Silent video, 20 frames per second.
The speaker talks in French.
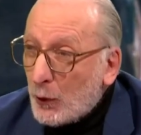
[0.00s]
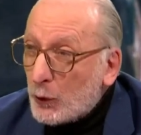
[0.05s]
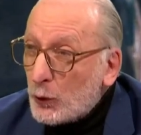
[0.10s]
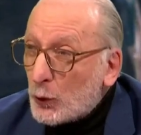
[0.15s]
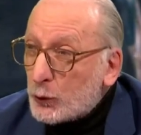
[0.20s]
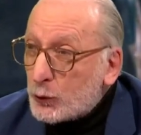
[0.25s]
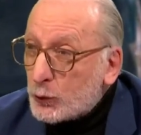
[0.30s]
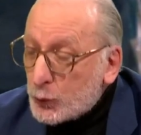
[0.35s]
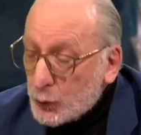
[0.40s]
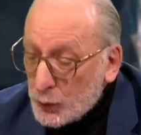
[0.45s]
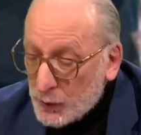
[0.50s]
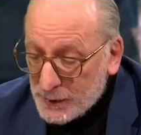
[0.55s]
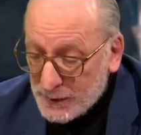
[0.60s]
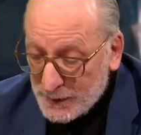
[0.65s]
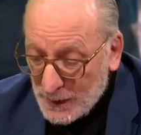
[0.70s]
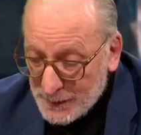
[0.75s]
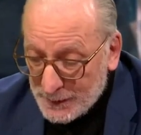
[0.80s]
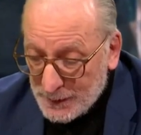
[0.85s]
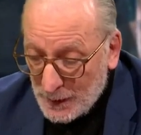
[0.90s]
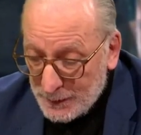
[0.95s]
Pendant toutes
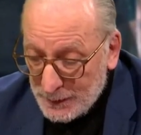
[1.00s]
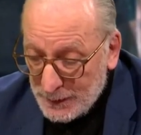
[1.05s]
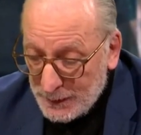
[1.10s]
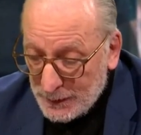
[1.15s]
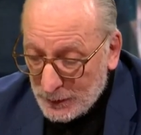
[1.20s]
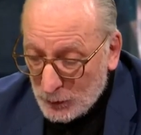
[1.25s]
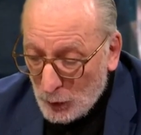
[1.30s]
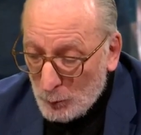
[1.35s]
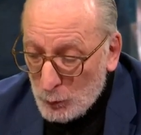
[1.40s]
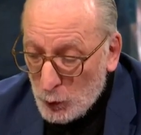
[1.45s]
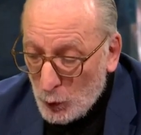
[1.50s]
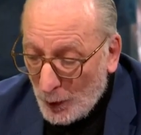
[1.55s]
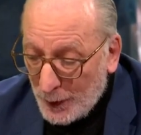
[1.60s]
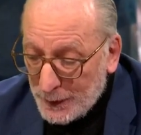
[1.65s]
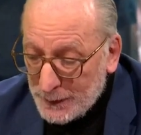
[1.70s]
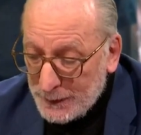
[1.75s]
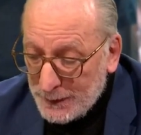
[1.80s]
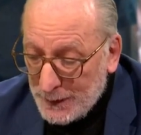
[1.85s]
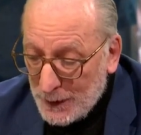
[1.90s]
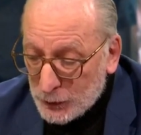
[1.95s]
ces années, comme
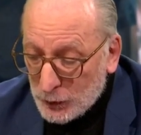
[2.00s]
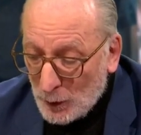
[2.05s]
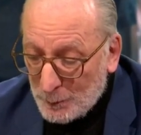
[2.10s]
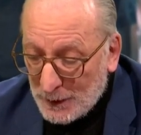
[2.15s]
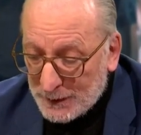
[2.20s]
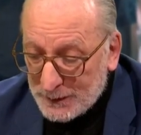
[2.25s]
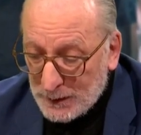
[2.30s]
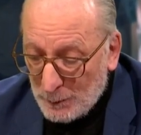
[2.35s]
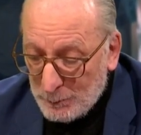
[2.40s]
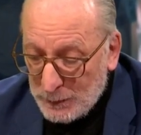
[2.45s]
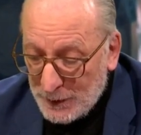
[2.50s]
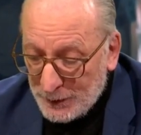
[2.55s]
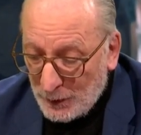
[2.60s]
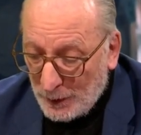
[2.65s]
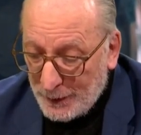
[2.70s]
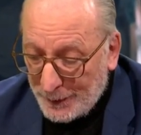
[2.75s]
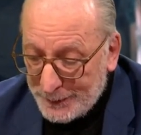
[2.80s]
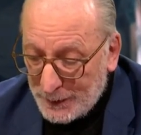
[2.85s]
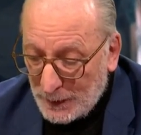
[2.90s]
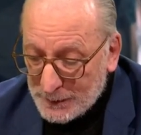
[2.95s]
l'auraient dit les hommes attablés
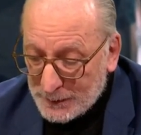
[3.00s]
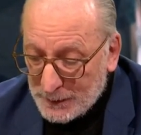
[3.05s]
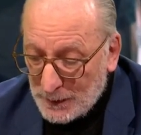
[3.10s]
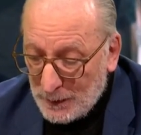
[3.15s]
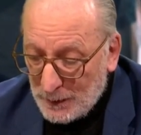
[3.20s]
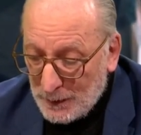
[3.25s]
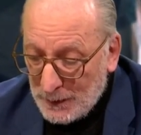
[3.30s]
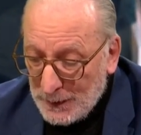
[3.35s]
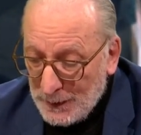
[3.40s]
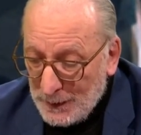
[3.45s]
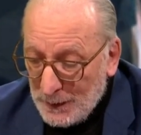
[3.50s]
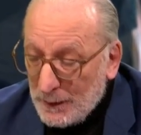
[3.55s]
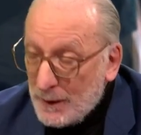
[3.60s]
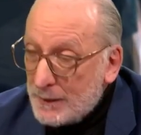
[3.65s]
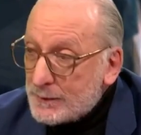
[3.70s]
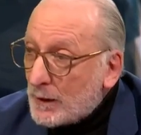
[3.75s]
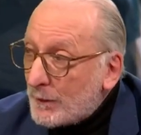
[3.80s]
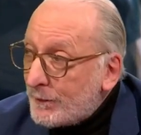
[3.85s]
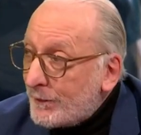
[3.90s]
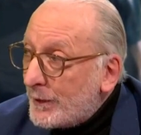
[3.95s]
dans l'arrière-salle,
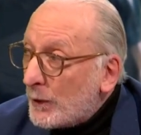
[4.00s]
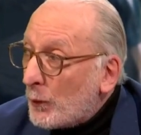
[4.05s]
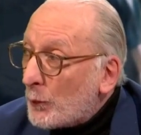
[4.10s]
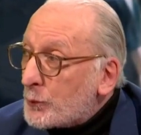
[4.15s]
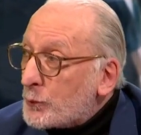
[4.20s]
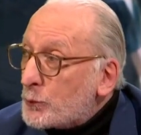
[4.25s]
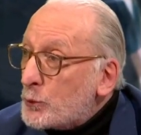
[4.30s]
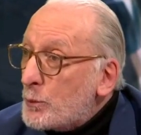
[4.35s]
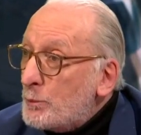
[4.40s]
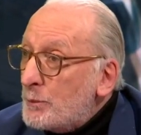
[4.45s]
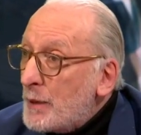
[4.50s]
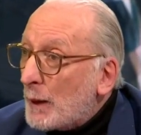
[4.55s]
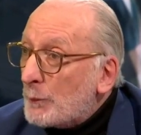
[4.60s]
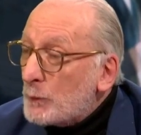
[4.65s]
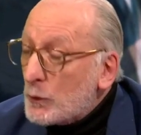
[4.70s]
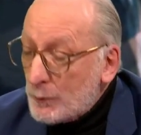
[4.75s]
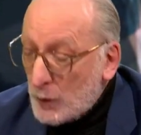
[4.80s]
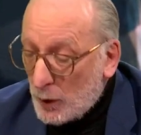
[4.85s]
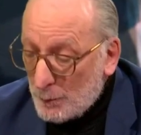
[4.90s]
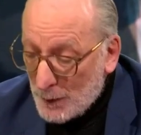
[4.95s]
les affaires ont
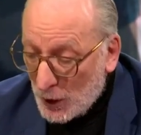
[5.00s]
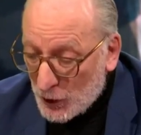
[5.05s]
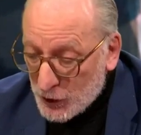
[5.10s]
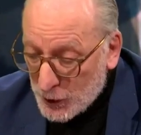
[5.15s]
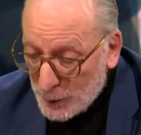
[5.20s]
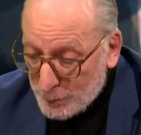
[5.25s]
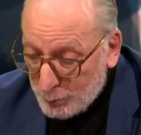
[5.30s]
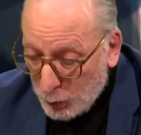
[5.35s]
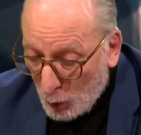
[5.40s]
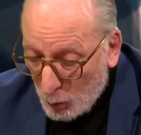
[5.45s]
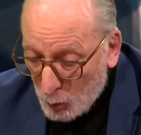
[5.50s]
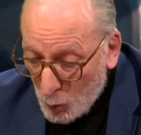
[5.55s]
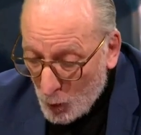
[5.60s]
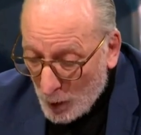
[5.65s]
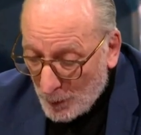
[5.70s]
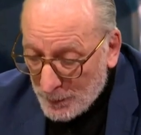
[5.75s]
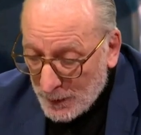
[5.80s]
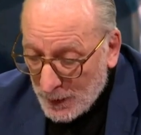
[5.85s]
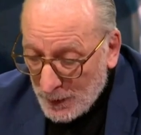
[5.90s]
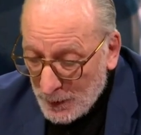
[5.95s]
superbement marché pour
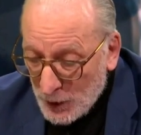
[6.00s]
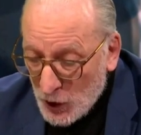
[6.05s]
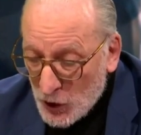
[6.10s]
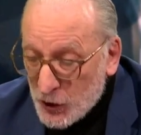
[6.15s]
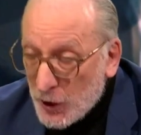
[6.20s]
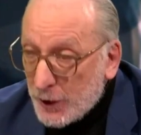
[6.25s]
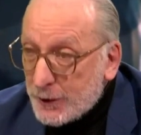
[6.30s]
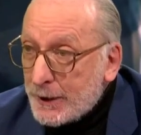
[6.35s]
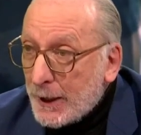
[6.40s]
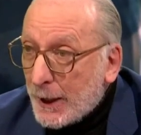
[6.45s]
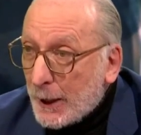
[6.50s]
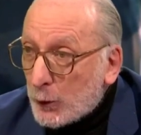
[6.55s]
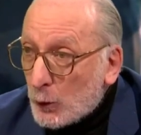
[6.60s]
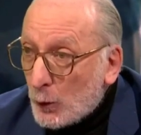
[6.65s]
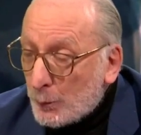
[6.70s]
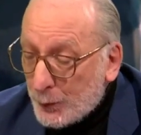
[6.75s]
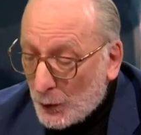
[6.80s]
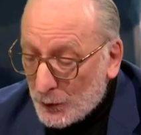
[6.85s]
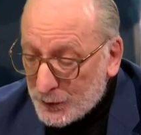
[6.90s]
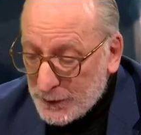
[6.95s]
moi. J'ai été
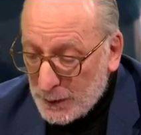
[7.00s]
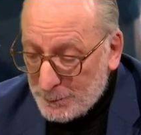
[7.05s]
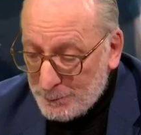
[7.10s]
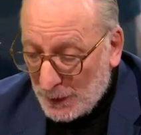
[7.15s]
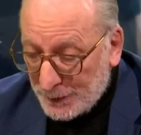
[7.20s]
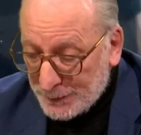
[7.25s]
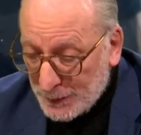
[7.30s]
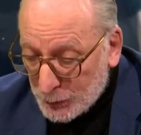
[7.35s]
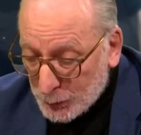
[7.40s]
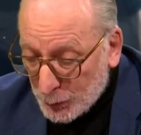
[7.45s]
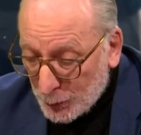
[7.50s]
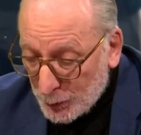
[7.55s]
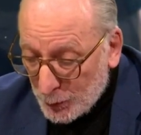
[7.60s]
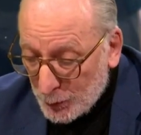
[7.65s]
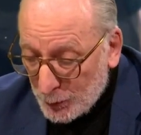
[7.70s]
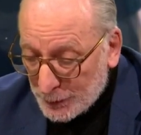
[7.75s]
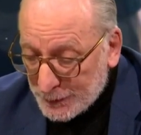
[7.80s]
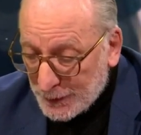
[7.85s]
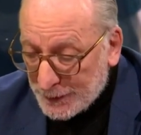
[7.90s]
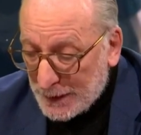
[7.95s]
récompensé par des
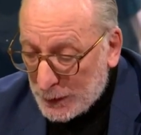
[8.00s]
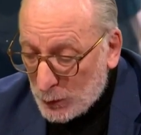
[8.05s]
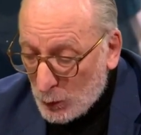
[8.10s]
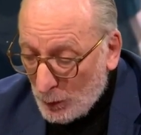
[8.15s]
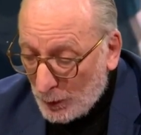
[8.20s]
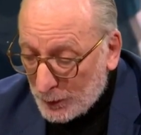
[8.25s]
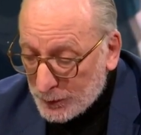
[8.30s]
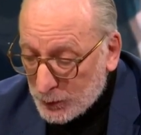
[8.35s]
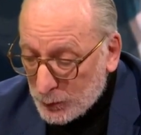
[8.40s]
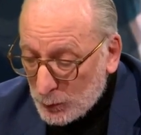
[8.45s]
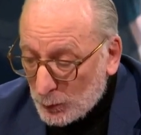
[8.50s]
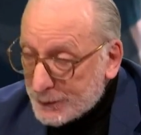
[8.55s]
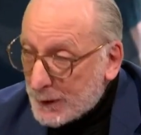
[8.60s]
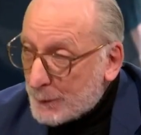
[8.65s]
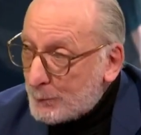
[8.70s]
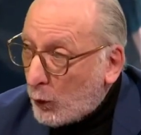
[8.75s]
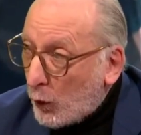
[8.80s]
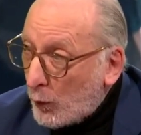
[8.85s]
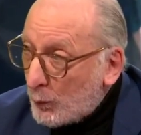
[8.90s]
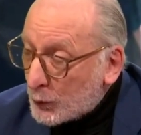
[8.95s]
honneurs, des décorations,
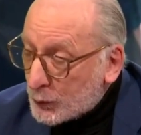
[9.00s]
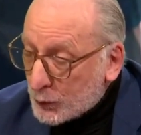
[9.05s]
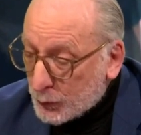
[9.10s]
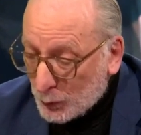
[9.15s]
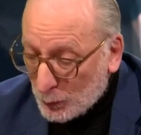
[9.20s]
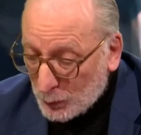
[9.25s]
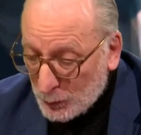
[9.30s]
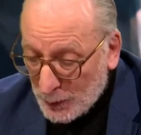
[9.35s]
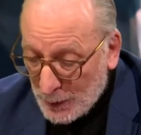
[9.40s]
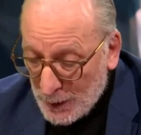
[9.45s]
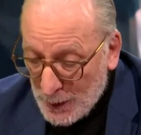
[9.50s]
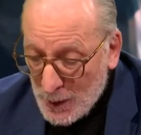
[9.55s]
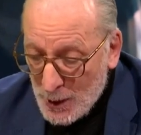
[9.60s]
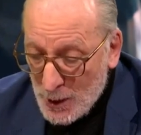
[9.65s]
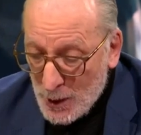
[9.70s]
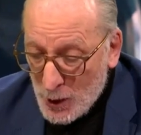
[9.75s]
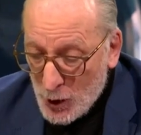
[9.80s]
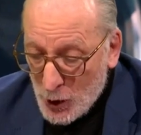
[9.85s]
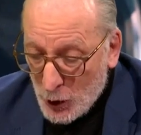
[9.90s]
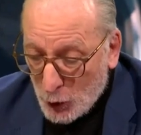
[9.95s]
des promotions.
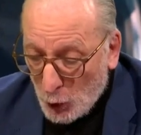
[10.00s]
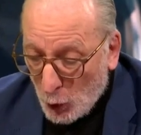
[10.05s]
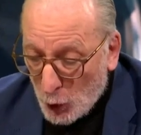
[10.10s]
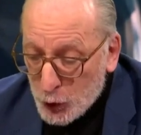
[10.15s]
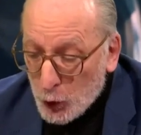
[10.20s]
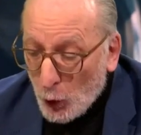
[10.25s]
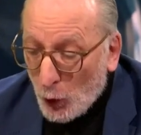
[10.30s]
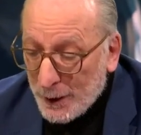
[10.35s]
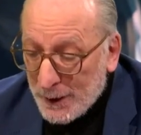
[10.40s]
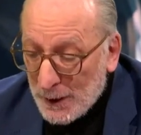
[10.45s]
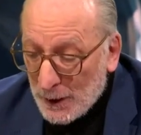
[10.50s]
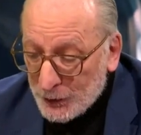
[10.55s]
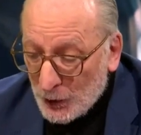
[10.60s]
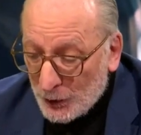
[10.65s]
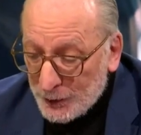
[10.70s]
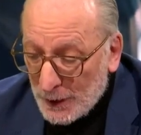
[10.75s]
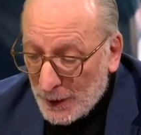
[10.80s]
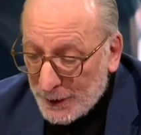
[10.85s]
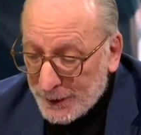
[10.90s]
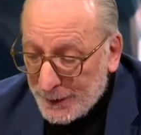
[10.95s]
Quand je regarde
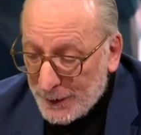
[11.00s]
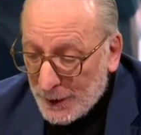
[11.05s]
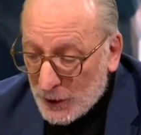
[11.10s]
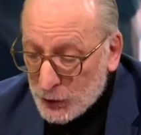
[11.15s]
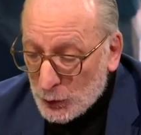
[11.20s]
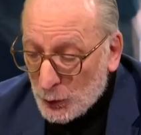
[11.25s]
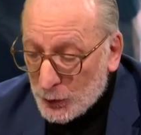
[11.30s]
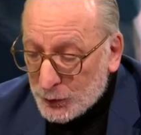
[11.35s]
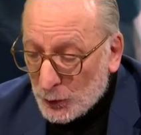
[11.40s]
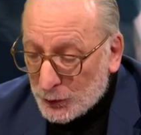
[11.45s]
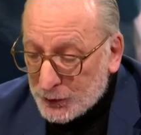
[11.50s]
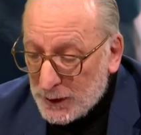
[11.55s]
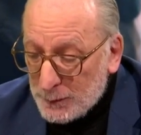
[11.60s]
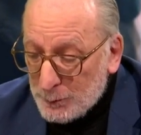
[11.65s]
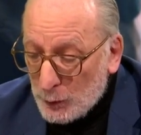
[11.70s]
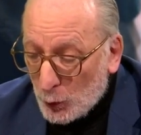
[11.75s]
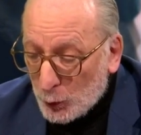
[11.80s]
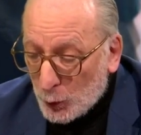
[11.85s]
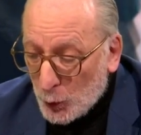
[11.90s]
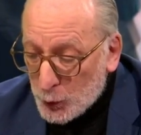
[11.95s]
en arrière, j'ai le
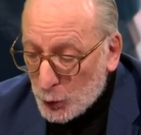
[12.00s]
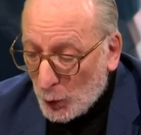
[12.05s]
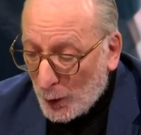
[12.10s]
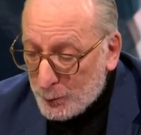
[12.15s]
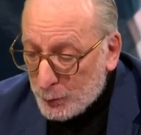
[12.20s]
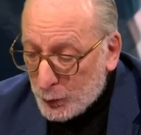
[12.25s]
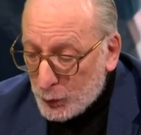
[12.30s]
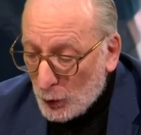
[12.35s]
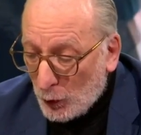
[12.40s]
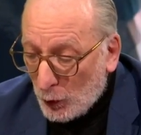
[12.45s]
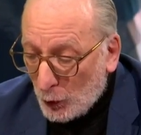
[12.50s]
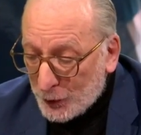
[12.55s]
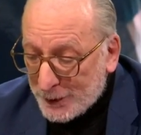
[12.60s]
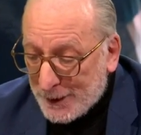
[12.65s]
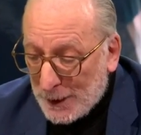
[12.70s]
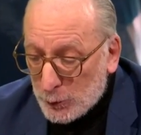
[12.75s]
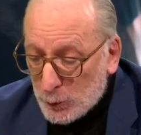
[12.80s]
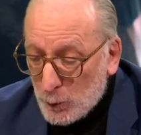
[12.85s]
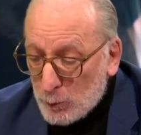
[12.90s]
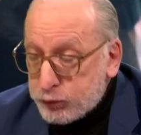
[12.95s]
sentiment que j'aurais pu
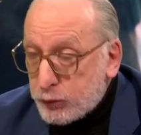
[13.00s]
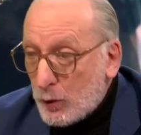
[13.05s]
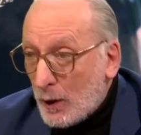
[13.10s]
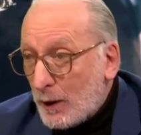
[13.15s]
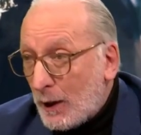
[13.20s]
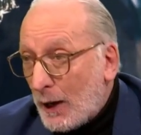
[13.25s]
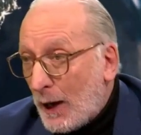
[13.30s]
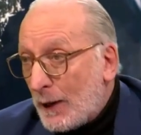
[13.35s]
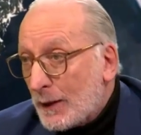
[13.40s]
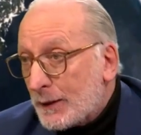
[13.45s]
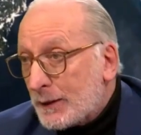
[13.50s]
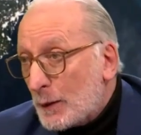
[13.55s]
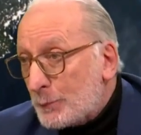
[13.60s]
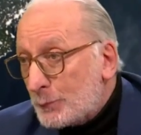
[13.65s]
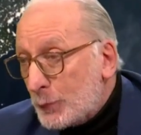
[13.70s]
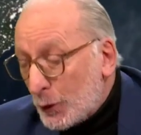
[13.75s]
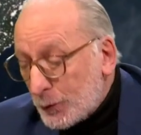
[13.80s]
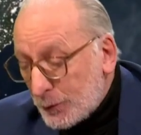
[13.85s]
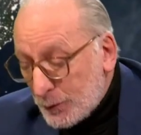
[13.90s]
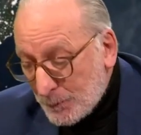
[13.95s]
rendre quelques points à Al
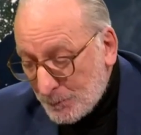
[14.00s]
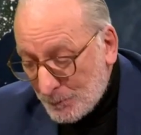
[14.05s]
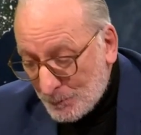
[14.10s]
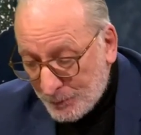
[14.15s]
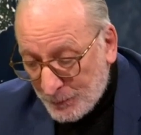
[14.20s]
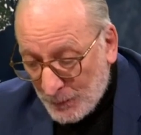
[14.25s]
Capone.